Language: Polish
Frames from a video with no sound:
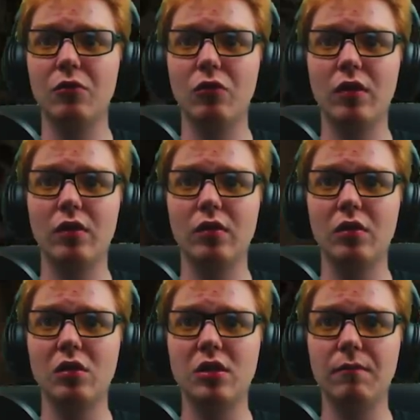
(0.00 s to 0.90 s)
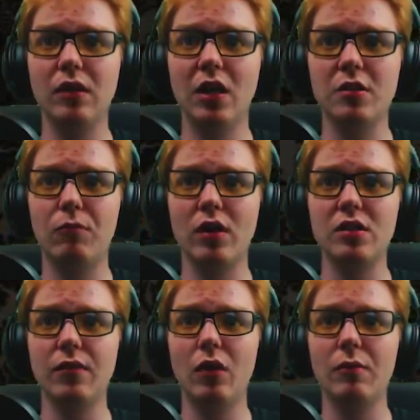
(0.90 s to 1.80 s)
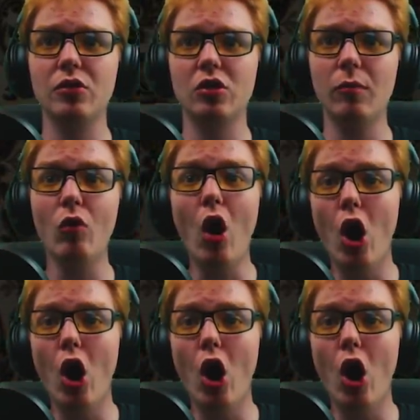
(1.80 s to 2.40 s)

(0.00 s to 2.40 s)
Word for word: ze mną się inaczej pokazywał albo coś robił.